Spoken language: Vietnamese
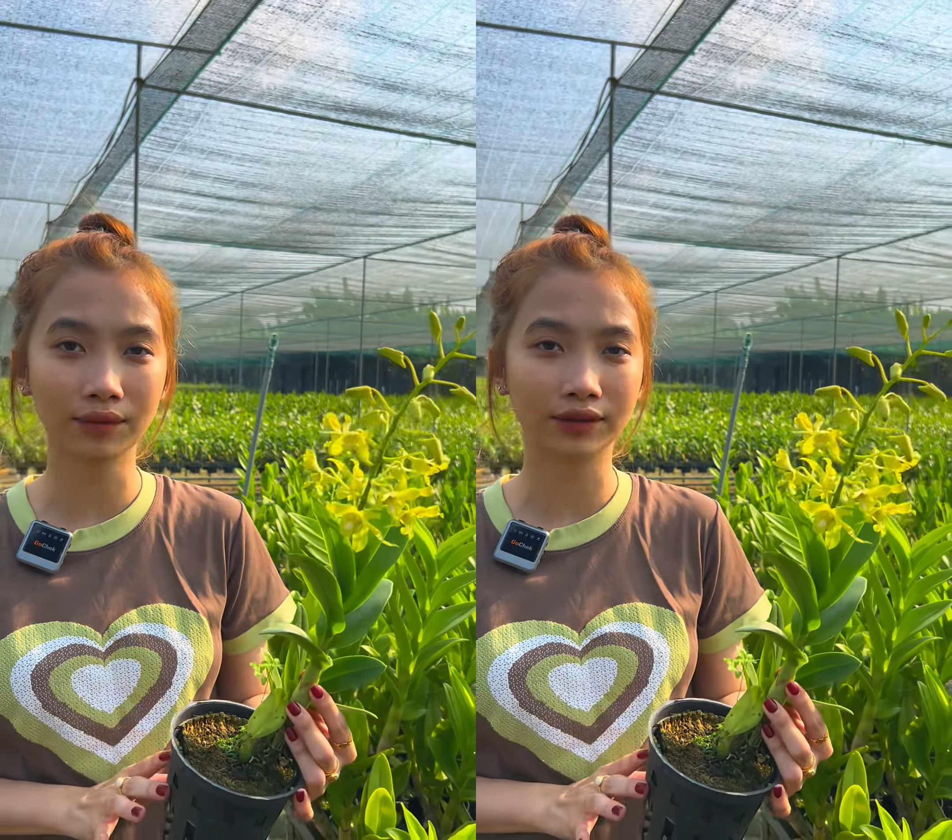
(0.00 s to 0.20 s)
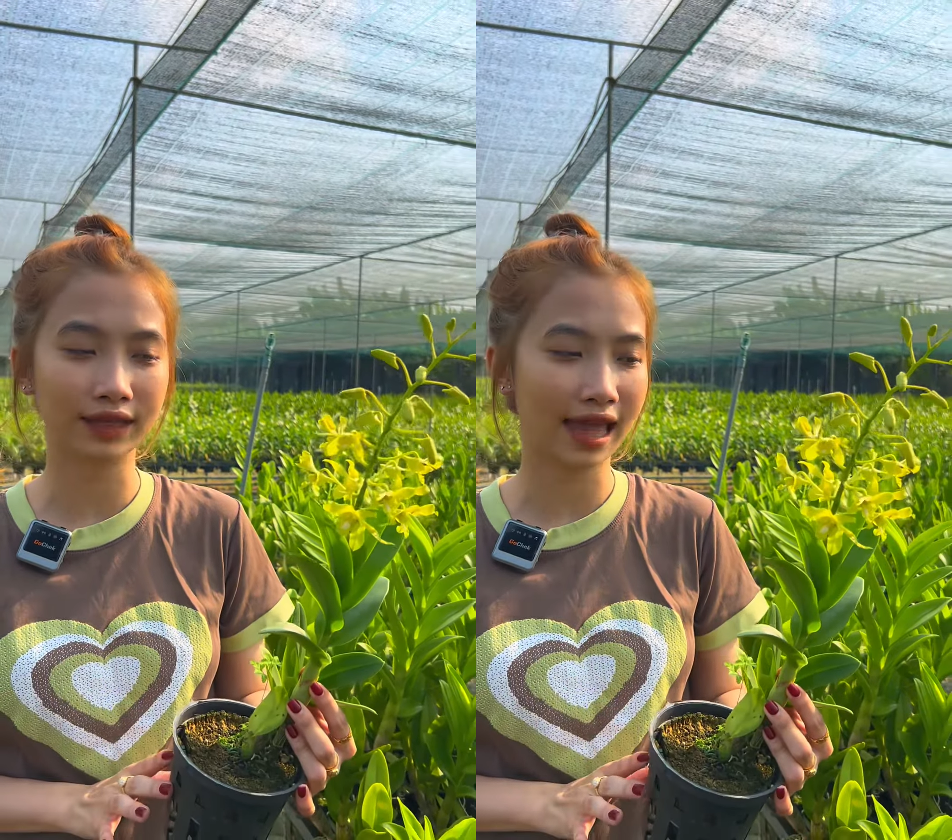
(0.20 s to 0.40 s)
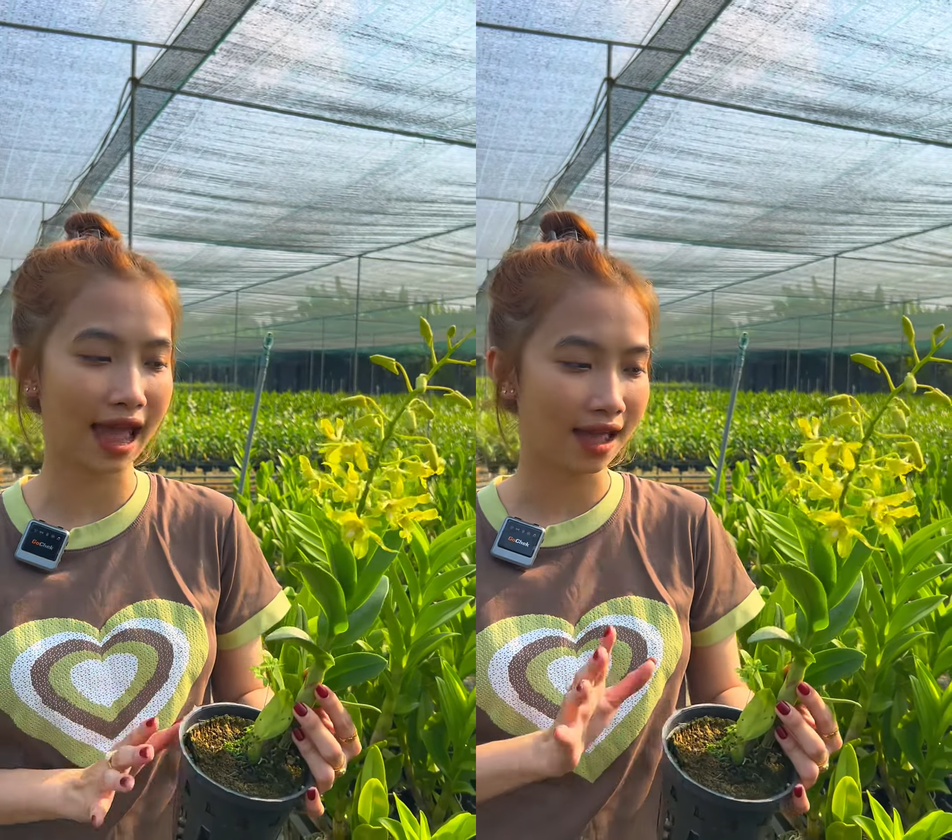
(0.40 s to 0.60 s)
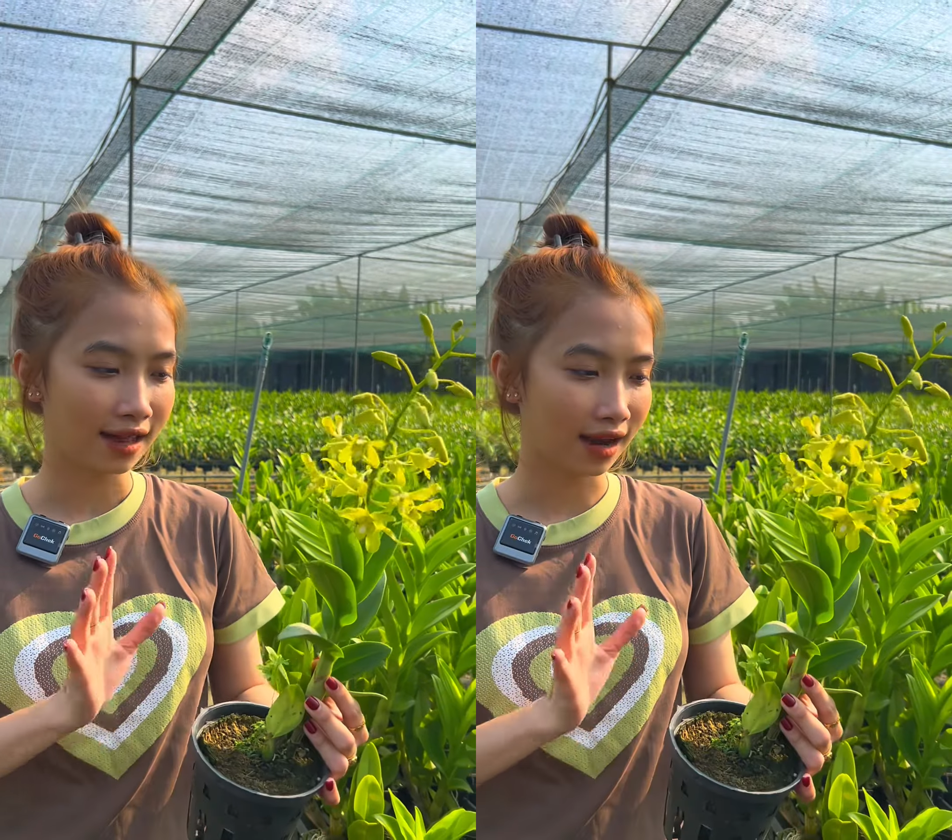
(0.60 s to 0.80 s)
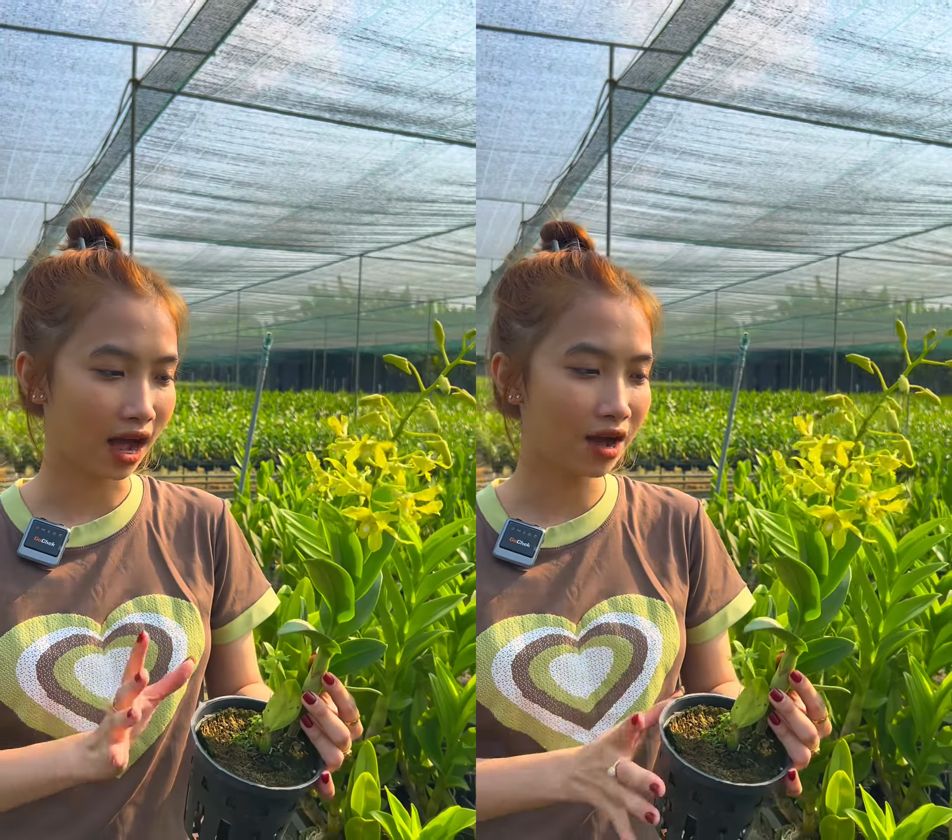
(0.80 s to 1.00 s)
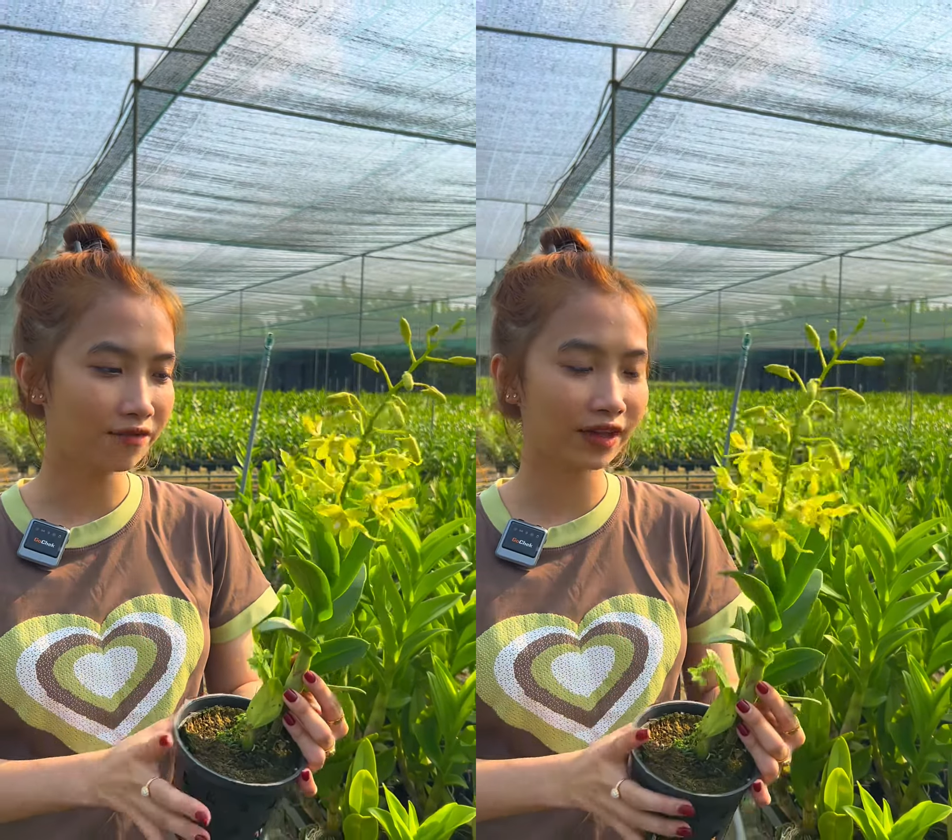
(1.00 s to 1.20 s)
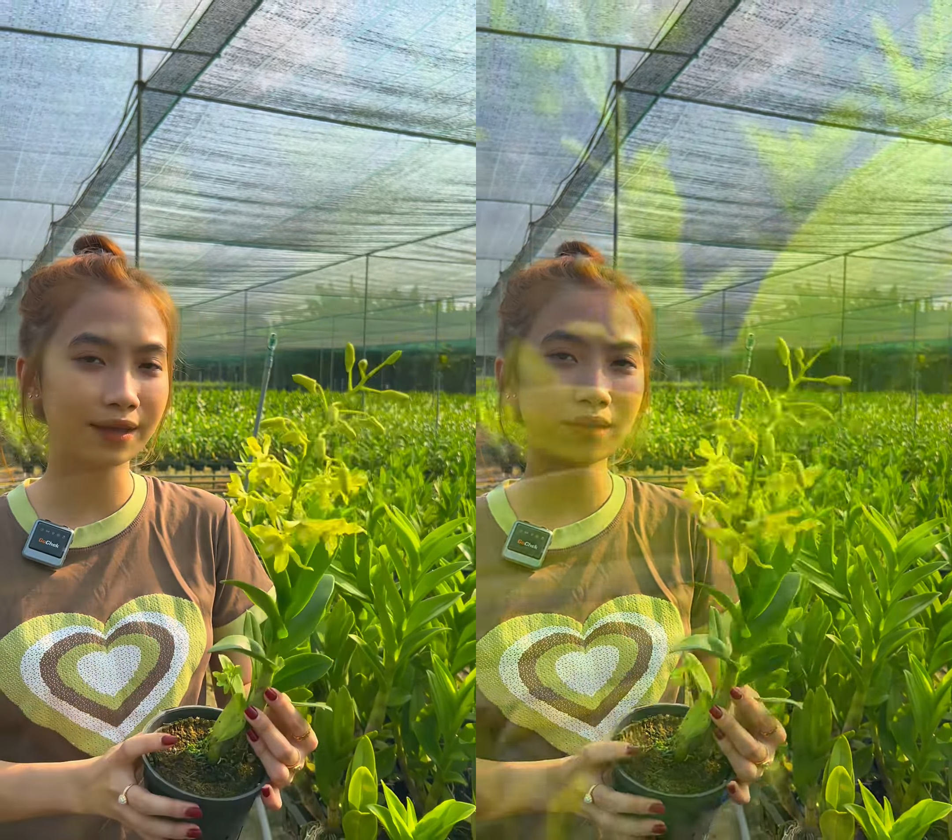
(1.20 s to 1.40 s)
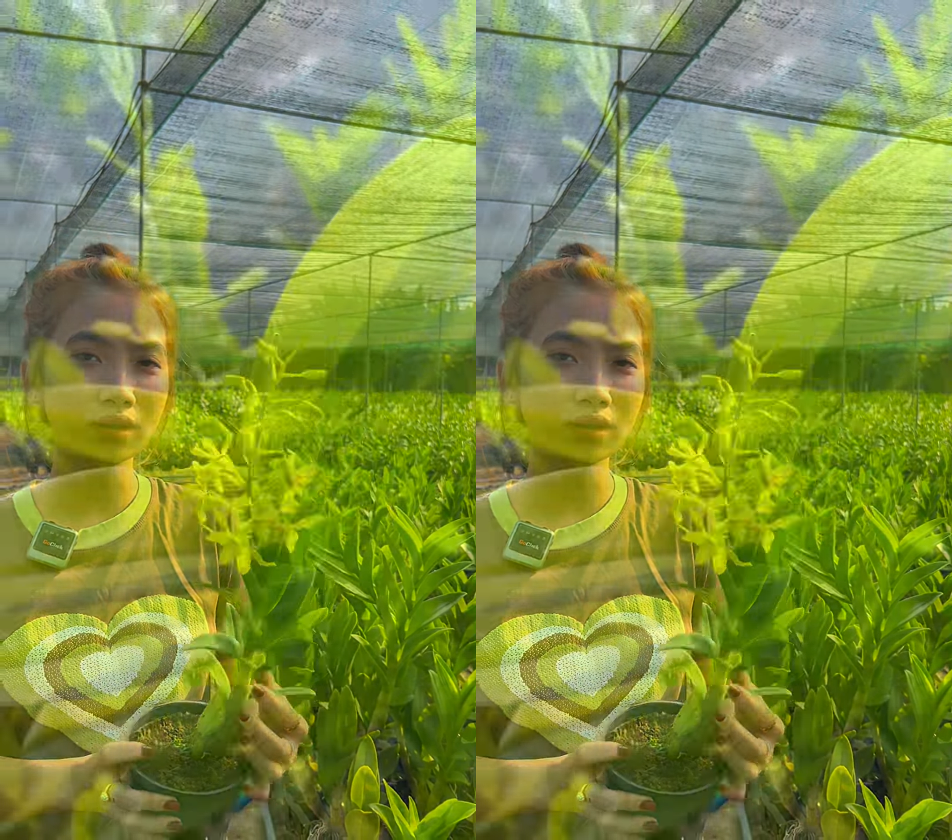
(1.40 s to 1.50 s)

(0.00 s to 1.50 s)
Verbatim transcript: mọi người ha. Đó, vì cái